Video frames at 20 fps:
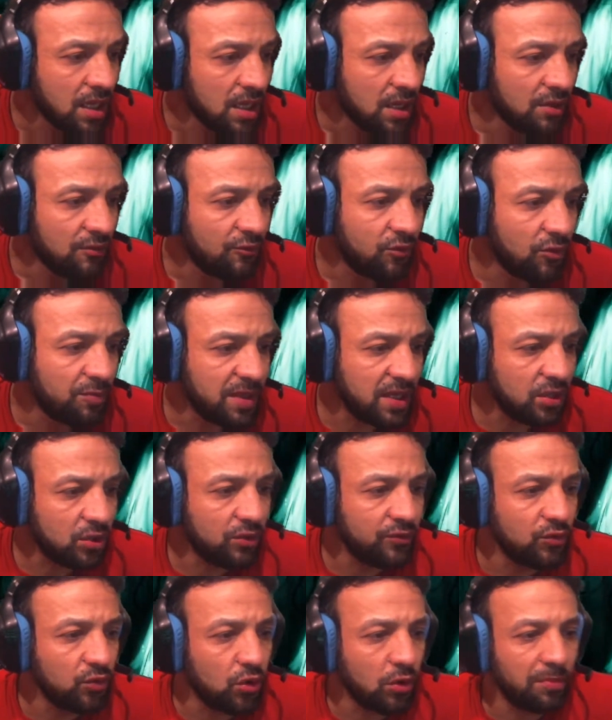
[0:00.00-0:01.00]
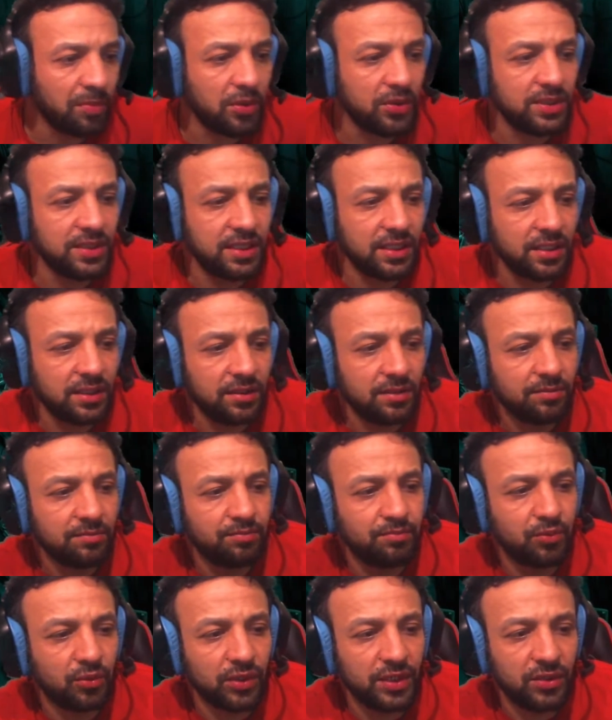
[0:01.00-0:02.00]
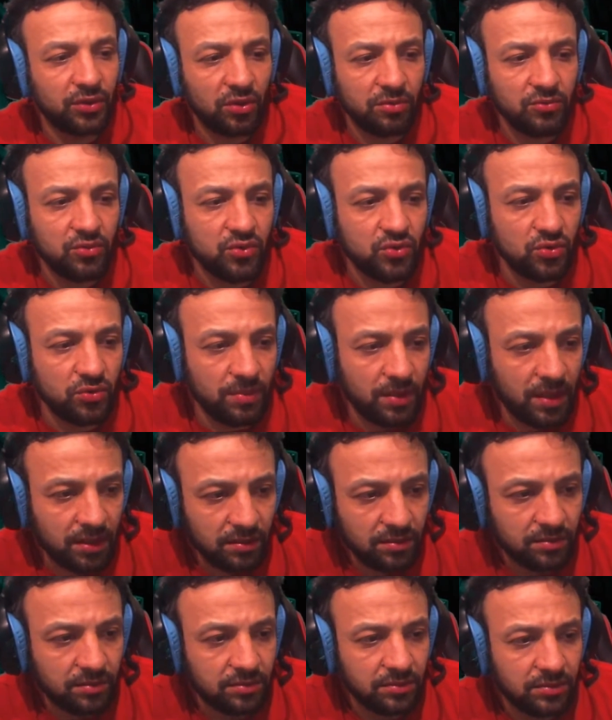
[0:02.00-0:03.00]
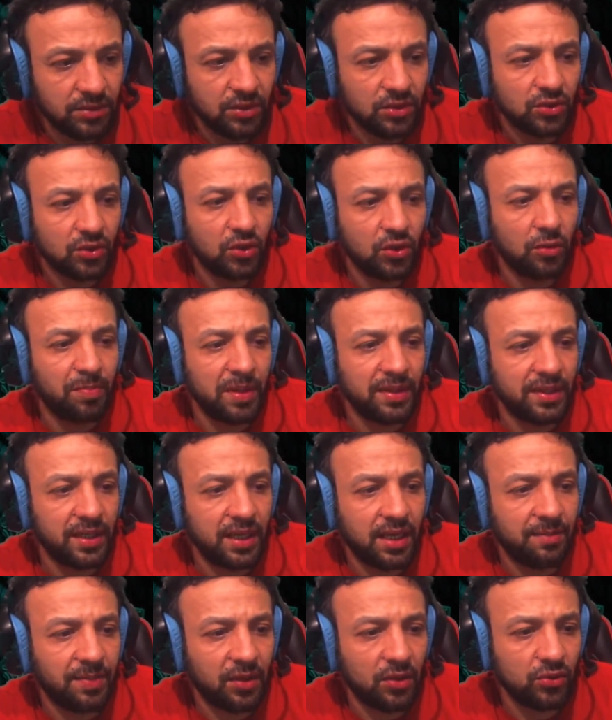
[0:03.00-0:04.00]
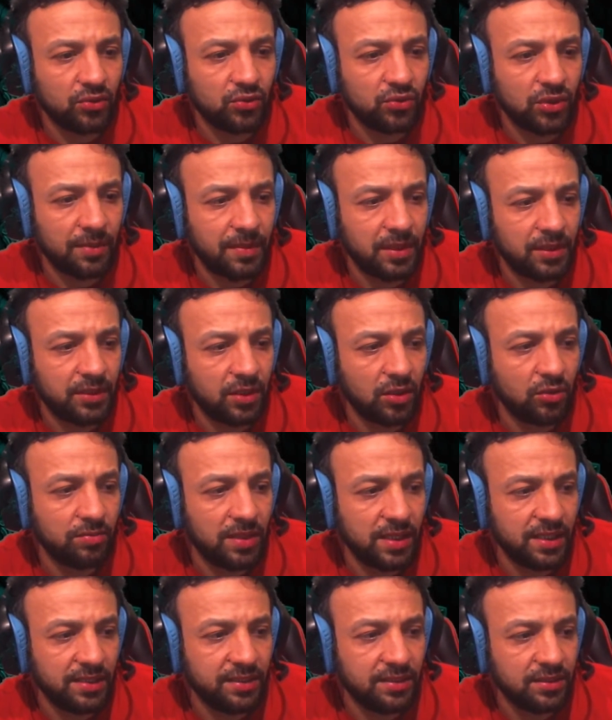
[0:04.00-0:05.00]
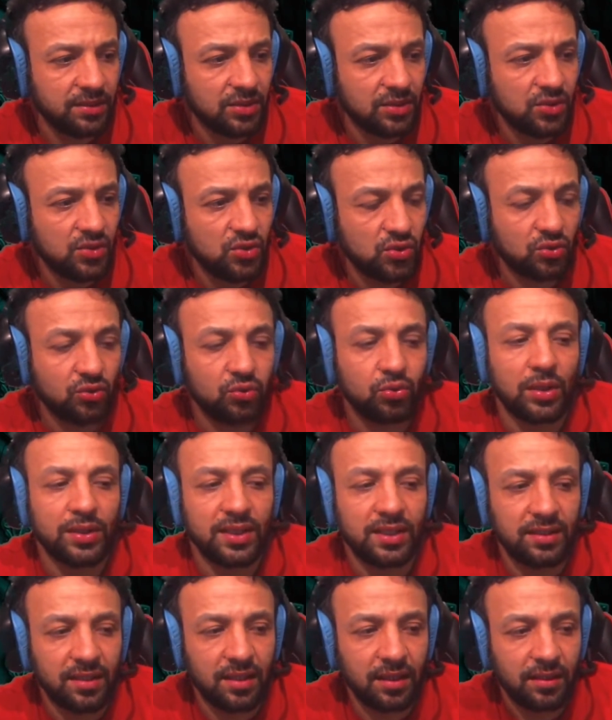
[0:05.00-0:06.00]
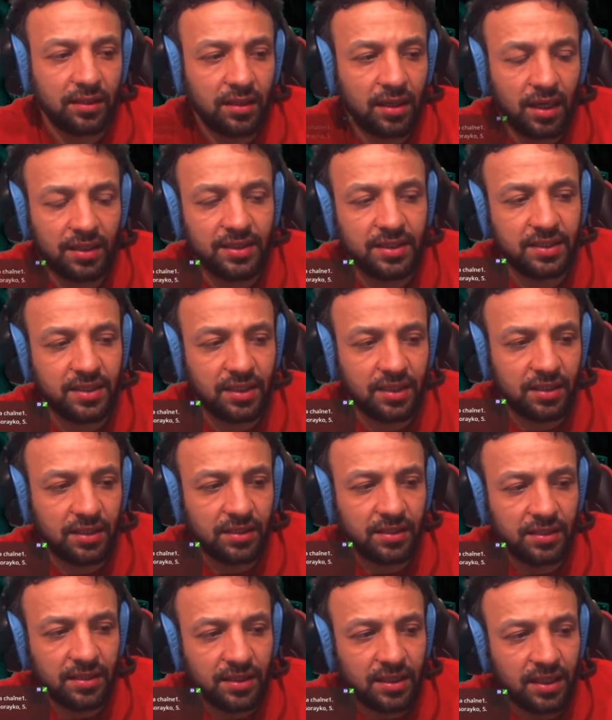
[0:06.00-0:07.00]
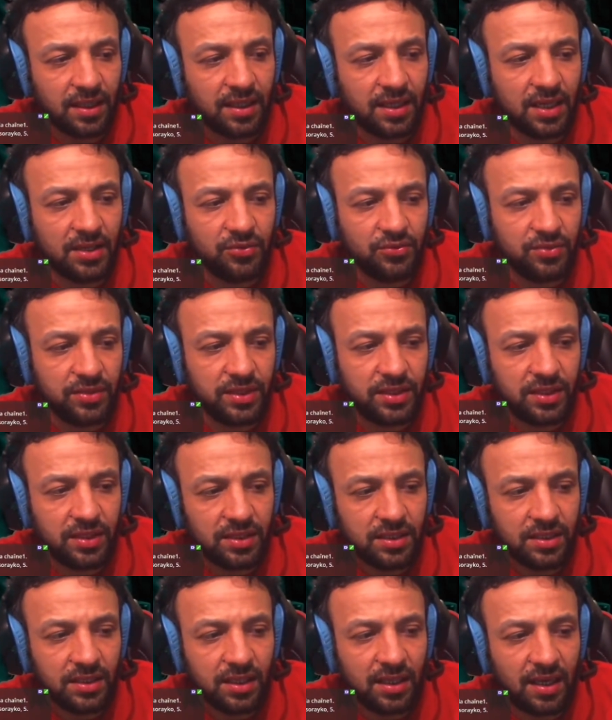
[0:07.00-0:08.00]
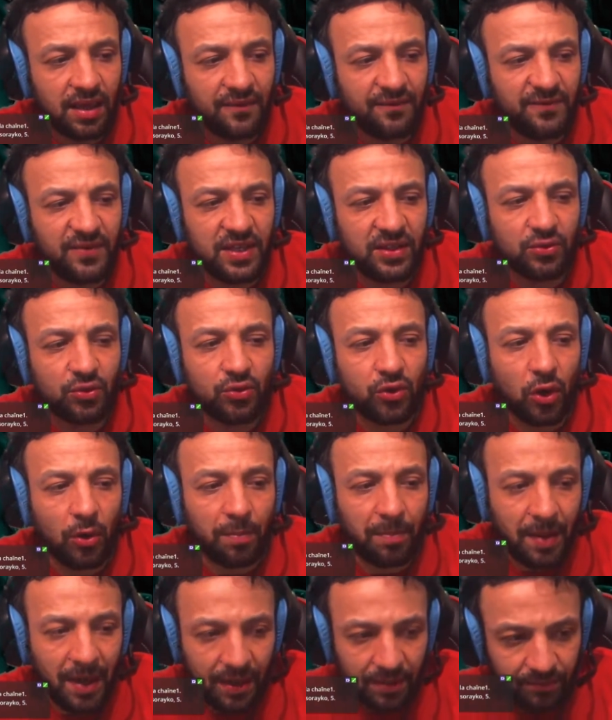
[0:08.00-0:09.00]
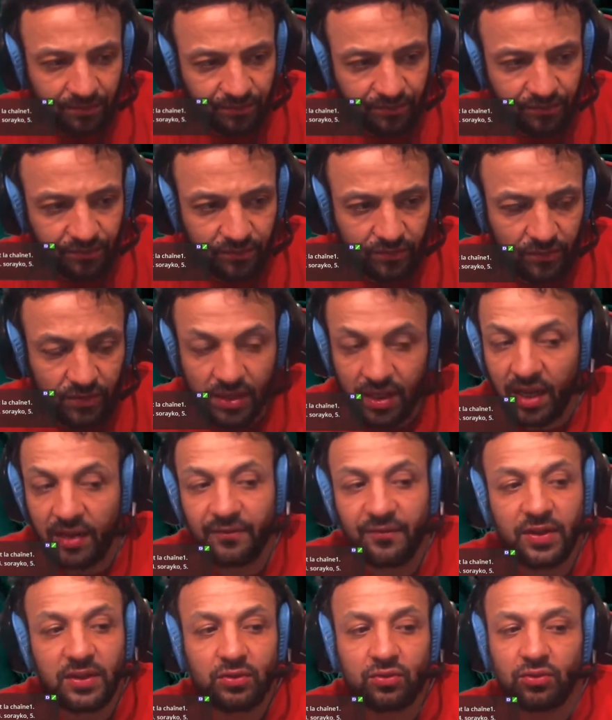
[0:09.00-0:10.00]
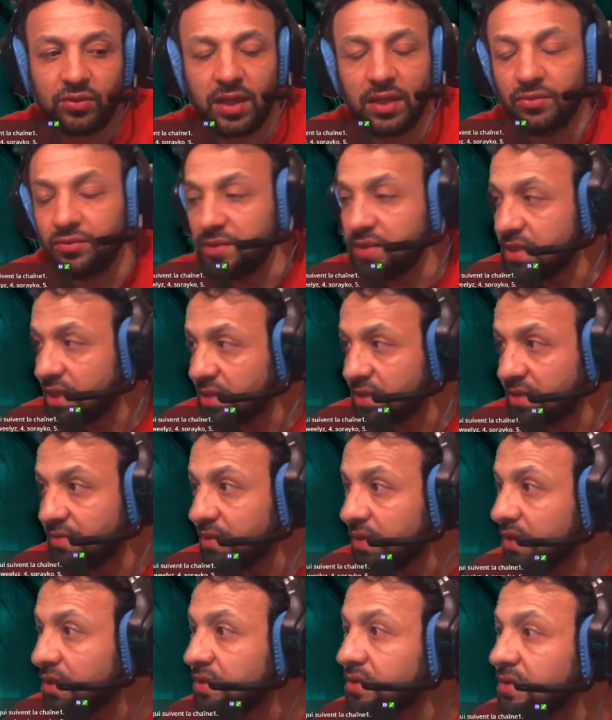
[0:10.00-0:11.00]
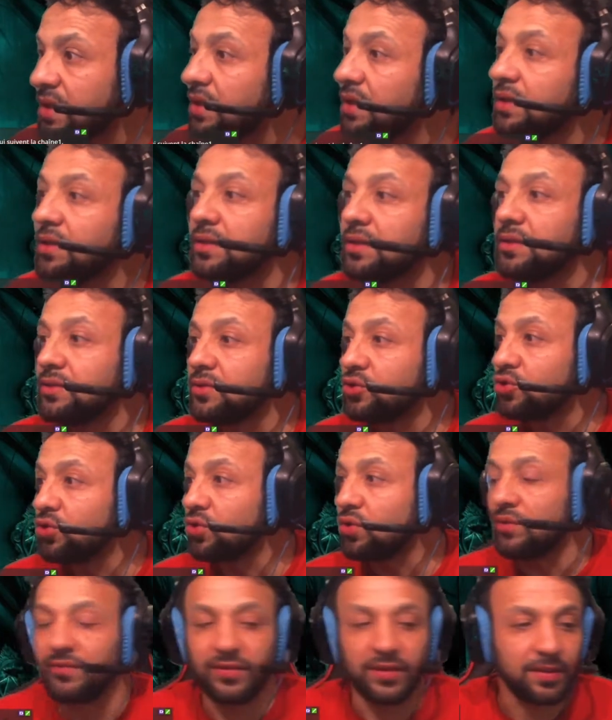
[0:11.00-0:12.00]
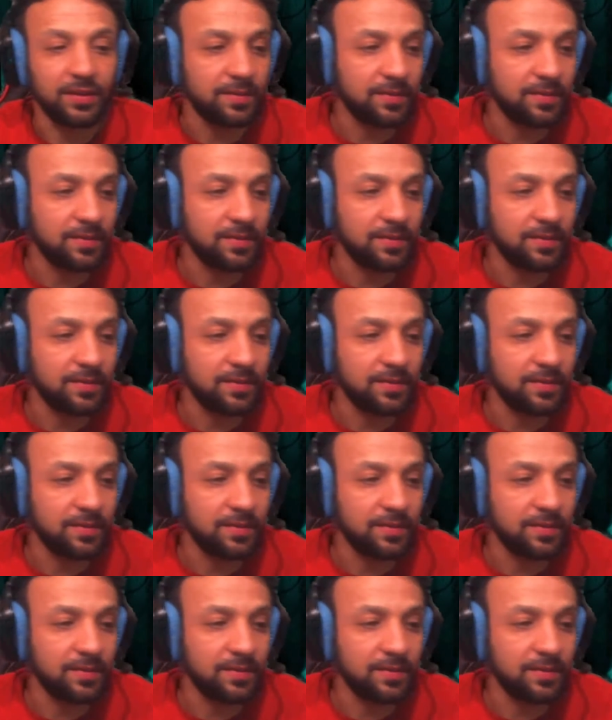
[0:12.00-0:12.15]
faut bien que vous compreniez, pour les non-musulmans, que pendant la période du ramadan au bled, surtout en été, en été, la nuit, la ville ne dort pas. C'est la fête toute la nuit, ça c'est vrai, ça je confirme.